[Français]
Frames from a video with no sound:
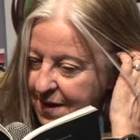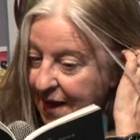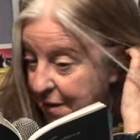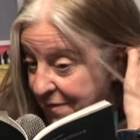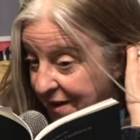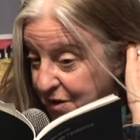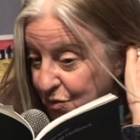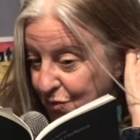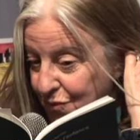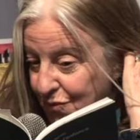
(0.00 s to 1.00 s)
À main
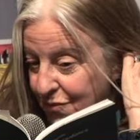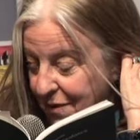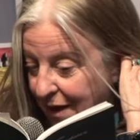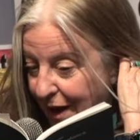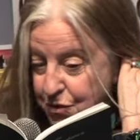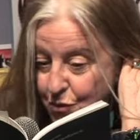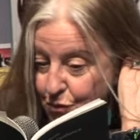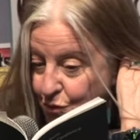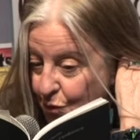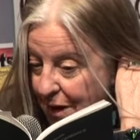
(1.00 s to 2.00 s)
nue, à deux
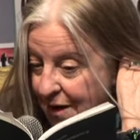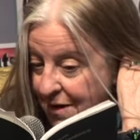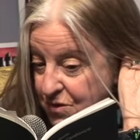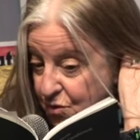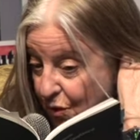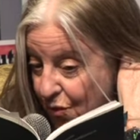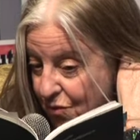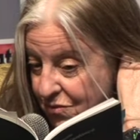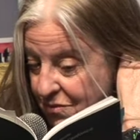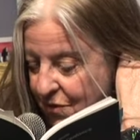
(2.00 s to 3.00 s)
doigts
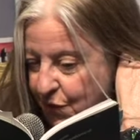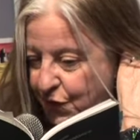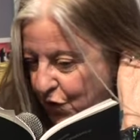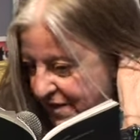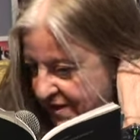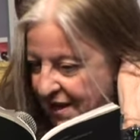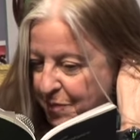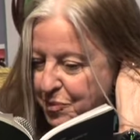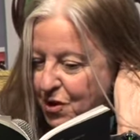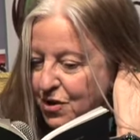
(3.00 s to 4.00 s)
de forcer la
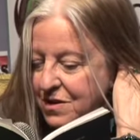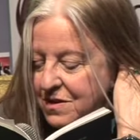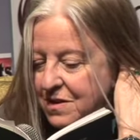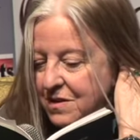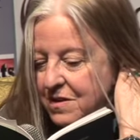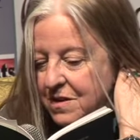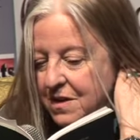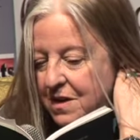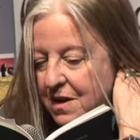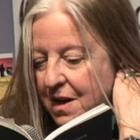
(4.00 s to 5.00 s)
porte,
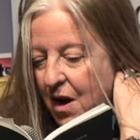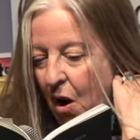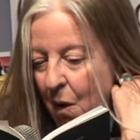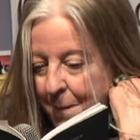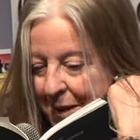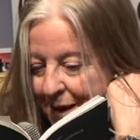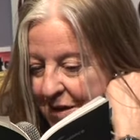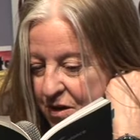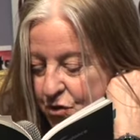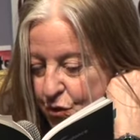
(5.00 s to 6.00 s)
en
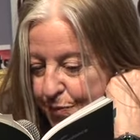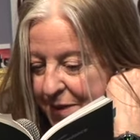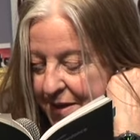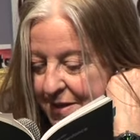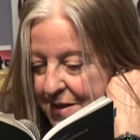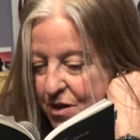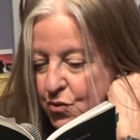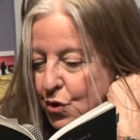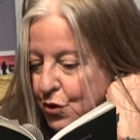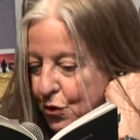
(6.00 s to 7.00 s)
mal du pays,
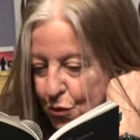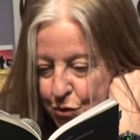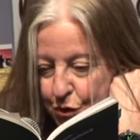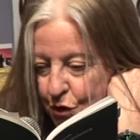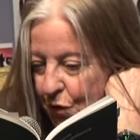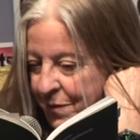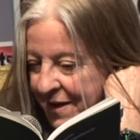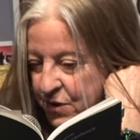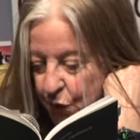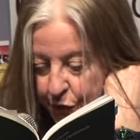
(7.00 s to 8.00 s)
une queue de
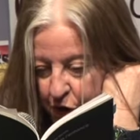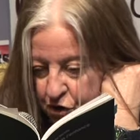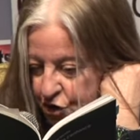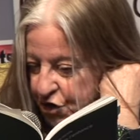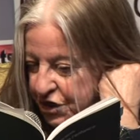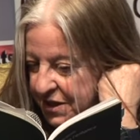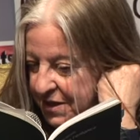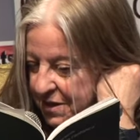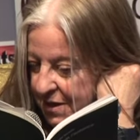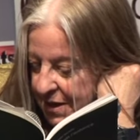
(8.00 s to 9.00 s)
comète franchit
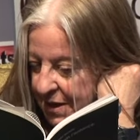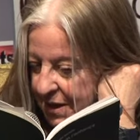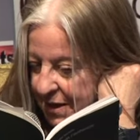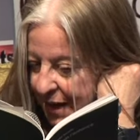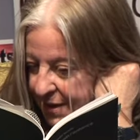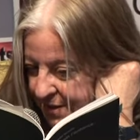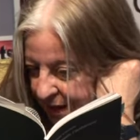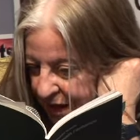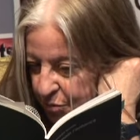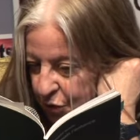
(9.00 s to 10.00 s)

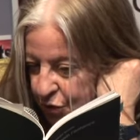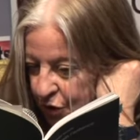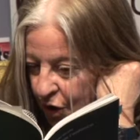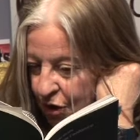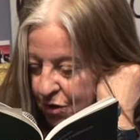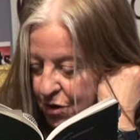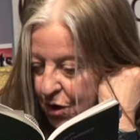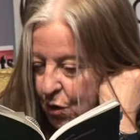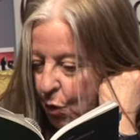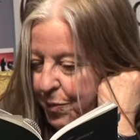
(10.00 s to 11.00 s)
l'artère menant
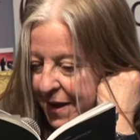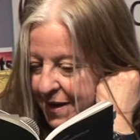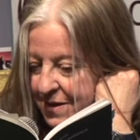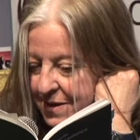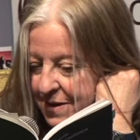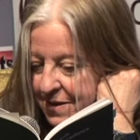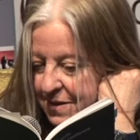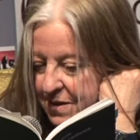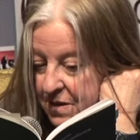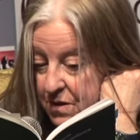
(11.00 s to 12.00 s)
aux prairies
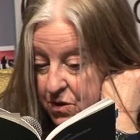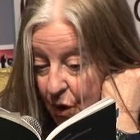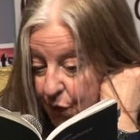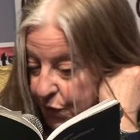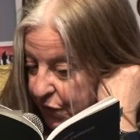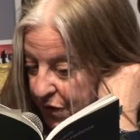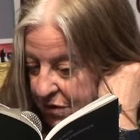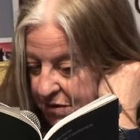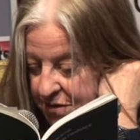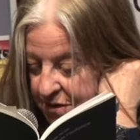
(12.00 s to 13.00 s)
d'enfants.